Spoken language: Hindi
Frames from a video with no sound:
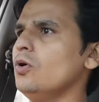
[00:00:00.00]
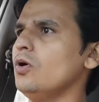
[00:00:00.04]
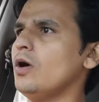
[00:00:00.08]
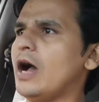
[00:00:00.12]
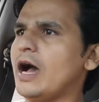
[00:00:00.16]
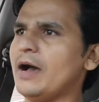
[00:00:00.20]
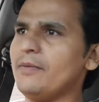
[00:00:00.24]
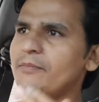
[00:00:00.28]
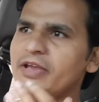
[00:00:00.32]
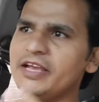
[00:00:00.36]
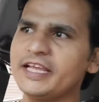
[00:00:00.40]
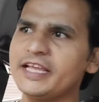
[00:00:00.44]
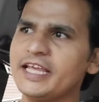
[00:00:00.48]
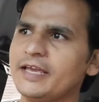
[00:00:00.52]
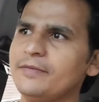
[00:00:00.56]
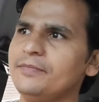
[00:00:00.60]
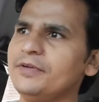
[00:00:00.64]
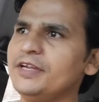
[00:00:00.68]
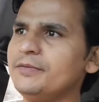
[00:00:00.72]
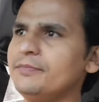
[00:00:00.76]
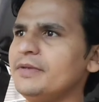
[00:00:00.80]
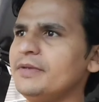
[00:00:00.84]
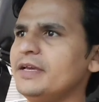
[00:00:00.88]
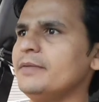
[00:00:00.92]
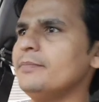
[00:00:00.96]
हमें
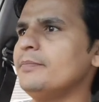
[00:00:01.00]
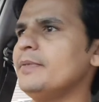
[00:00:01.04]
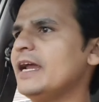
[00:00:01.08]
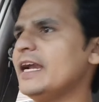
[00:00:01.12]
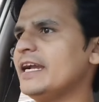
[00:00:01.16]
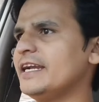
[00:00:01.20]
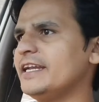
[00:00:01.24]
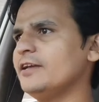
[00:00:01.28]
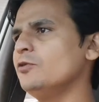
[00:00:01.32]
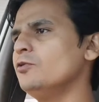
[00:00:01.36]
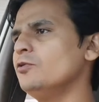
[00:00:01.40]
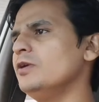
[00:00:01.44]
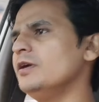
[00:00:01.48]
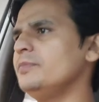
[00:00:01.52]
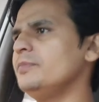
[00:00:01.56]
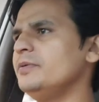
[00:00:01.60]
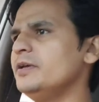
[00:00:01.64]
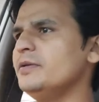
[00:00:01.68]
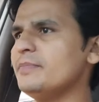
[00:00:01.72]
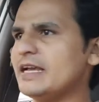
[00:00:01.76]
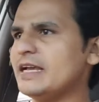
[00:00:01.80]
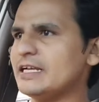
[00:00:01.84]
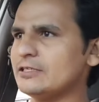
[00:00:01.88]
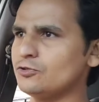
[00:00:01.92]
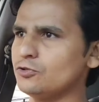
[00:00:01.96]
केबिन में बैठे हुए भी
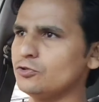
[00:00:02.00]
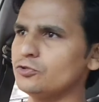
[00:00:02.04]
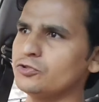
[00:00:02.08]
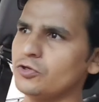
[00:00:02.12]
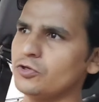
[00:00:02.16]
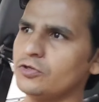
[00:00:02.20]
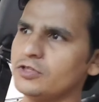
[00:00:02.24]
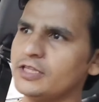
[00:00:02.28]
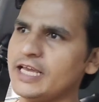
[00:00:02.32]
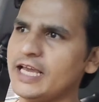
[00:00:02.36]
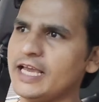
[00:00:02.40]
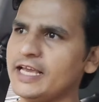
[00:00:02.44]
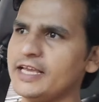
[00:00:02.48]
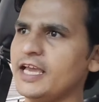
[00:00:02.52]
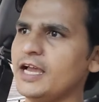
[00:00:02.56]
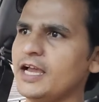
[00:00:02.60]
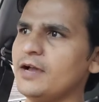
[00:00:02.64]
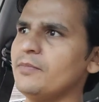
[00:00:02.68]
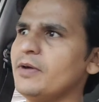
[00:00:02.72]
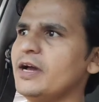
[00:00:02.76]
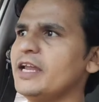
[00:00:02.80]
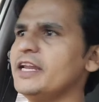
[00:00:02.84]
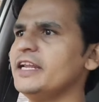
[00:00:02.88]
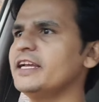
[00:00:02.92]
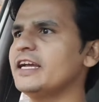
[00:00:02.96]
महसूस होता है कि
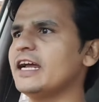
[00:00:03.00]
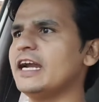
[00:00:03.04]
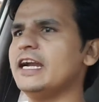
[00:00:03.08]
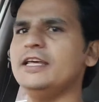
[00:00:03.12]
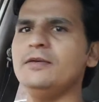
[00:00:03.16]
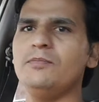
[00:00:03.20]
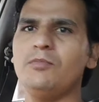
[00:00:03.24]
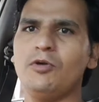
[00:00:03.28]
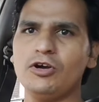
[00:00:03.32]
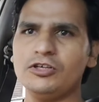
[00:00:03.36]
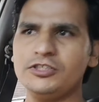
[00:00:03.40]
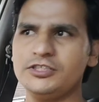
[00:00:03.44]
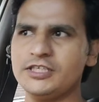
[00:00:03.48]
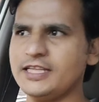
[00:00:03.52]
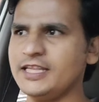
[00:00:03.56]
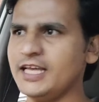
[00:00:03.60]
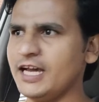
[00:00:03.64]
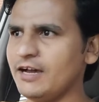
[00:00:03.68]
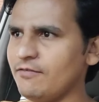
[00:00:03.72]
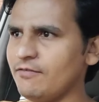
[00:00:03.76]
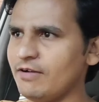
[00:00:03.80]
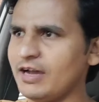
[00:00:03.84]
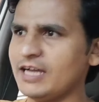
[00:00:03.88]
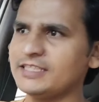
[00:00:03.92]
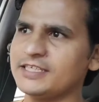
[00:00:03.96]
हमारी गाड़ी बहुत ज़्यादा
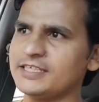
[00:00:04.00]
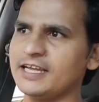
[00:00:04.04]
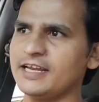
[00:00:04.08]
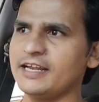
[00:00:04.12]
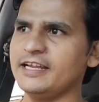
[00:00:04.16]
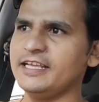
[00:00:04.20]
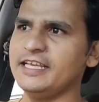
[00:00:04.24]
आवाज़ कर